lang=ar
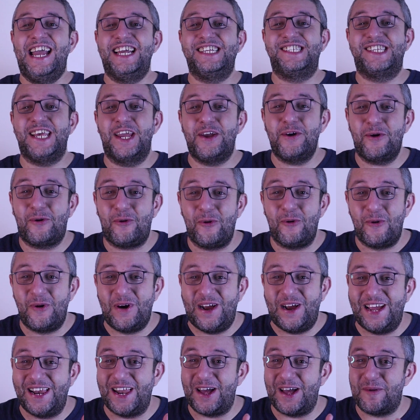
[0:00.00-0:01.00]
ازيكم
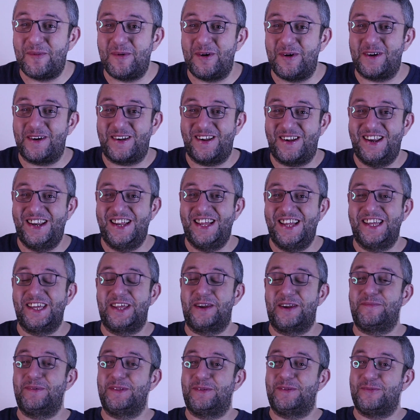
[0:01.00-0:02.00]
ايه الاخبار
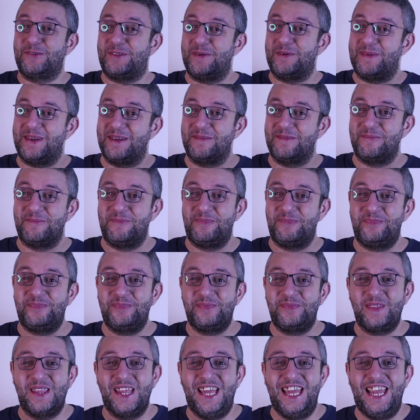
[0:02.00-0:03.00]
يا رب تبقوا تمام
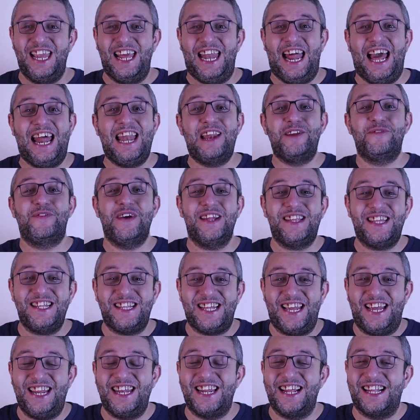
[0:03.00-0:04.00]
الحلقه اللي
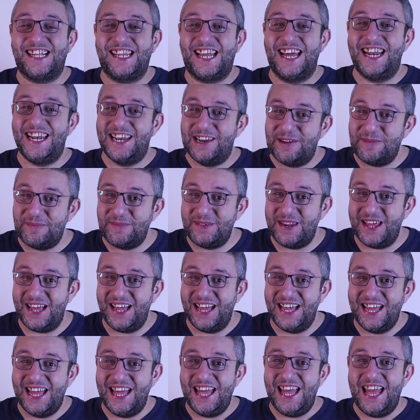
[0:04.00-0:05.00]
فاتت احنا
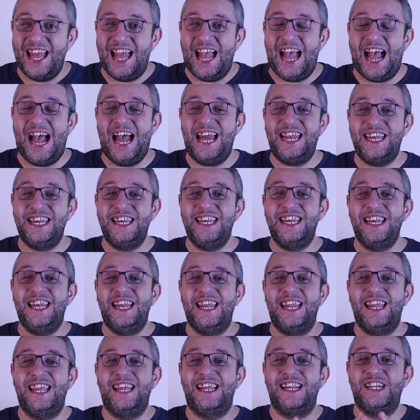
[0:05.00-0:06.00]
اتكلمنا عن
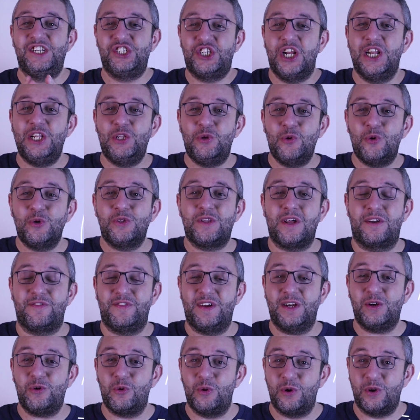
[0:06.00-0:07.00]
التشيلد ووتر
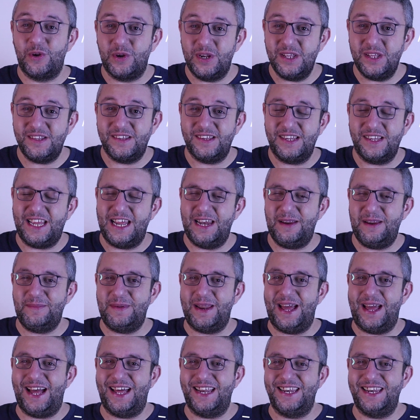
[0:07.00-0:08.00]
فان كول يونت
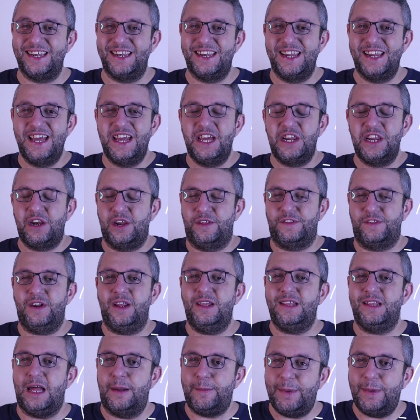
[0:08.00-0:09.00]
اتكلمنا عن
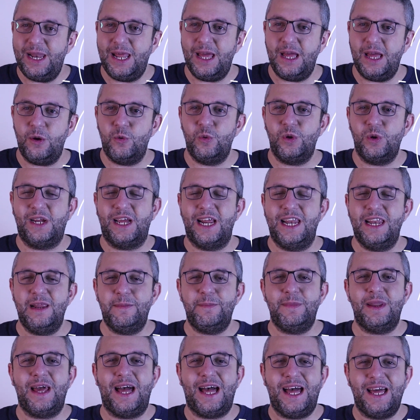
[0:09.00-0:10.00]
نظريه عملها
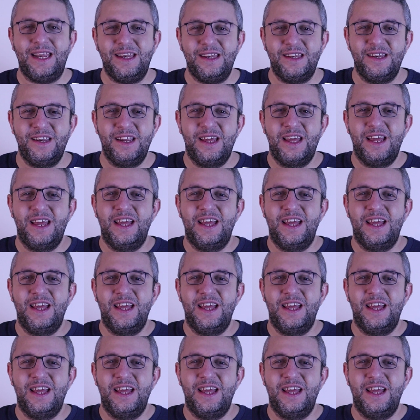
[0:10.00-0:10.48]
واتكلمنا عن